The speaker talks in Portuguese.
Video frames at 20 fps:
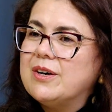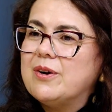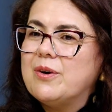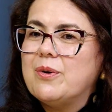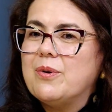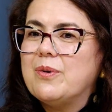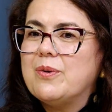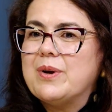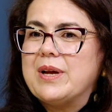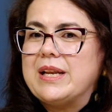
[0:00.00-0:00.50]

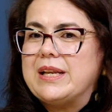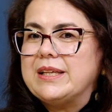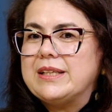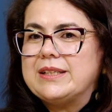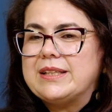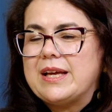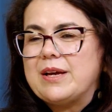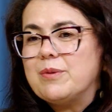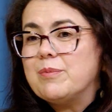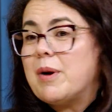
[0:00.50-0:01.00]
ou ele
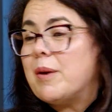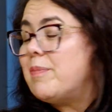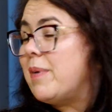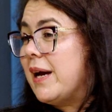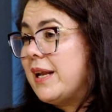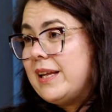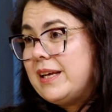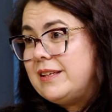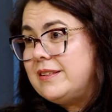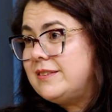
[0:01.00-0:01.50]
tem uma
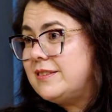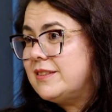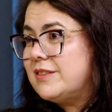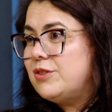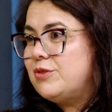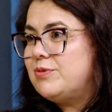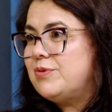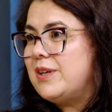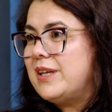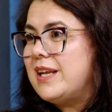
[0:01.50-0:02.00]
aparência
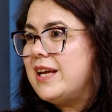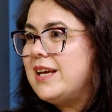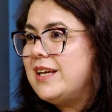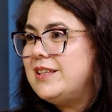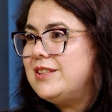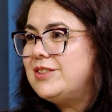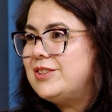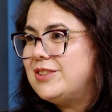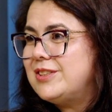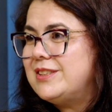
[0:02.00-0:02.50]

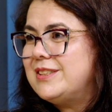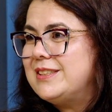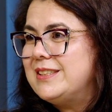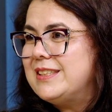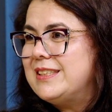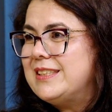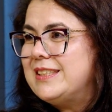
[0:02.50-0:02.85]
diferente.